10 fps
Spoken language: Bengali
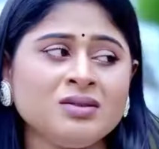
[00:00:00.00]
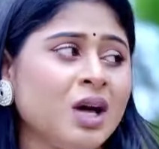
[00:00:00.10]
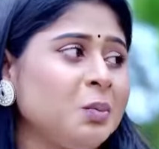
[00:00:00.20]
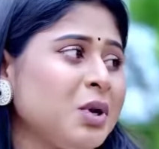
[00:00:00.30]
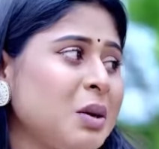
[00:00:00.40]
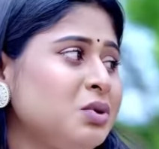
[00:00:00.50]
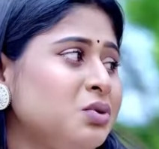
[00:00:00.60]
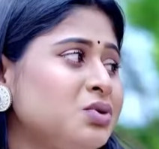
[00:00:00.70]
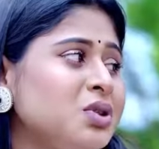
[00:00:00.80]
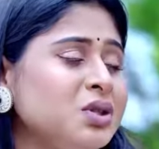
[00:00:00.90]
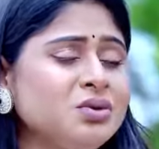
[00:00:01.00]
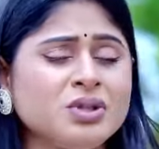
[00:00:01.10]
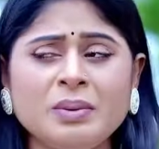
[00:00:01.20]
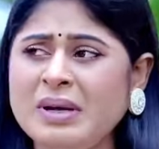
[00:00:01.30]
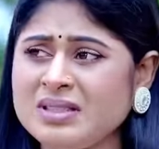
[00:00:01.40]
তারপর আমরা দুজনে
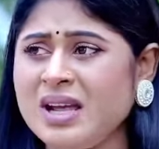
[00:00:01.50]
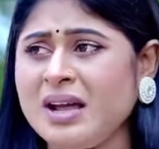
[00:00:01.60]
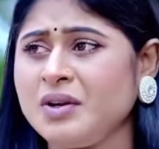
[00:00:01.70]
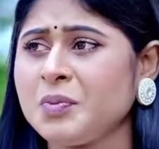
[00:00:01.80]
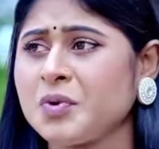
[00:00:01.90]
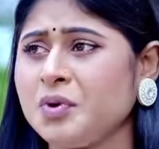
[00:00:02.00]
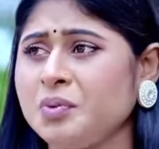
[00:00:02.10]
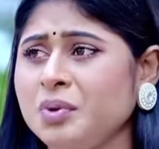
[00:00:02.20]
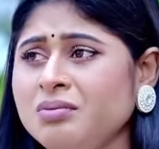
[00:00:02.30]
দুইটা বাচ্চা অ্যাডপ্ট করবো